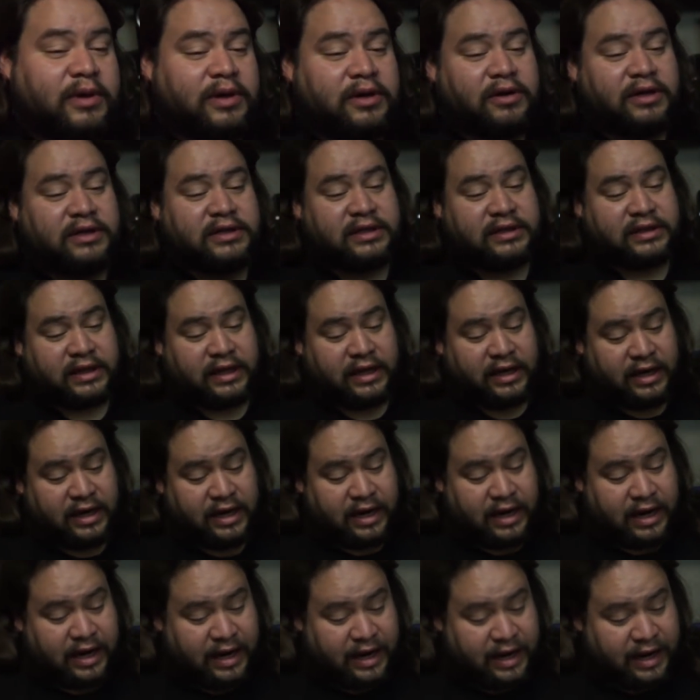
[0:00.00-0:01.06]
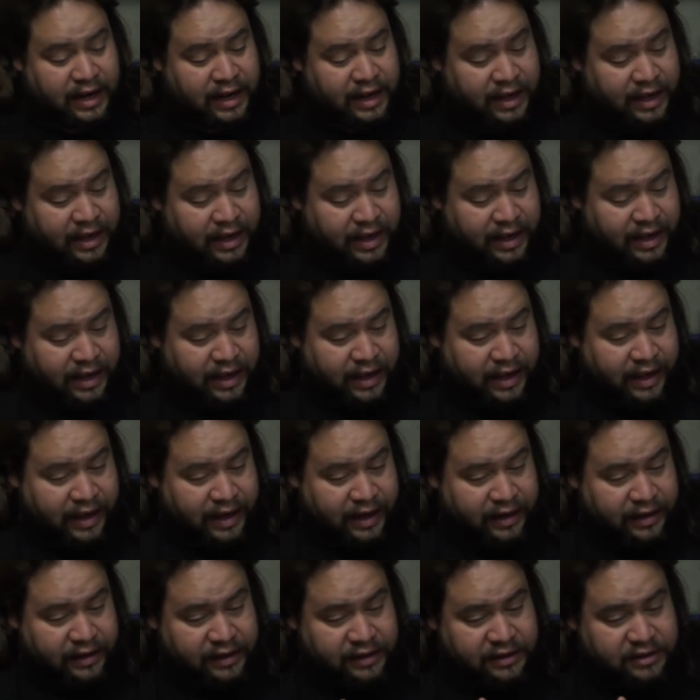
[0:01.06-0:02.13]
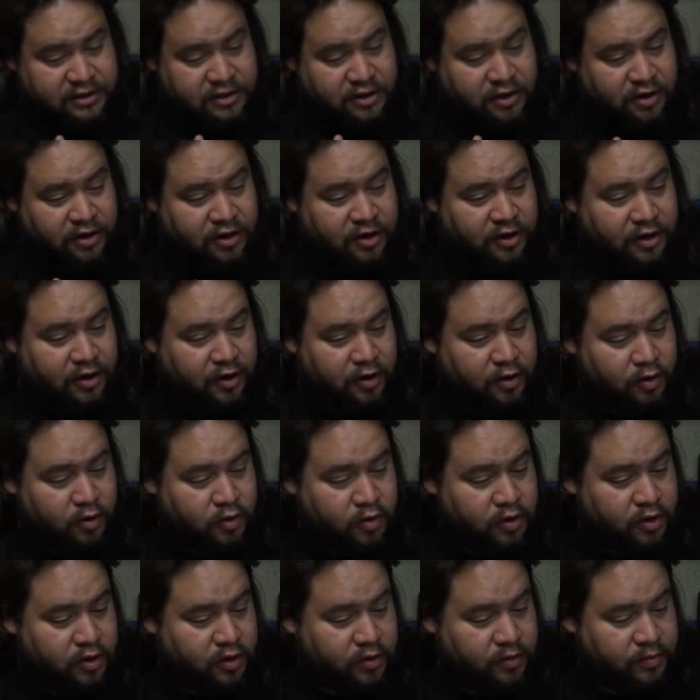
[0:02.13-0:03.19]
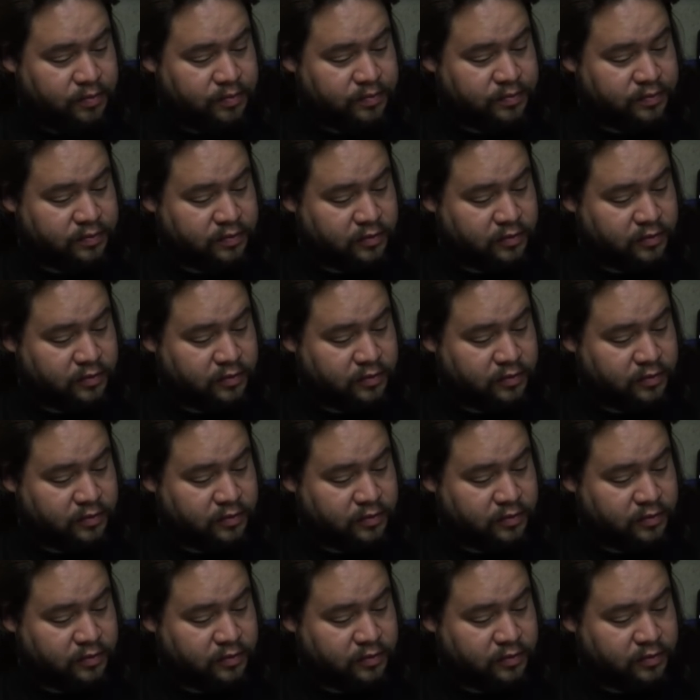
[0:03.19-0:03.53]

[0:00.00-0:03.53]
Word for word: bueno, este es el, el disco 1.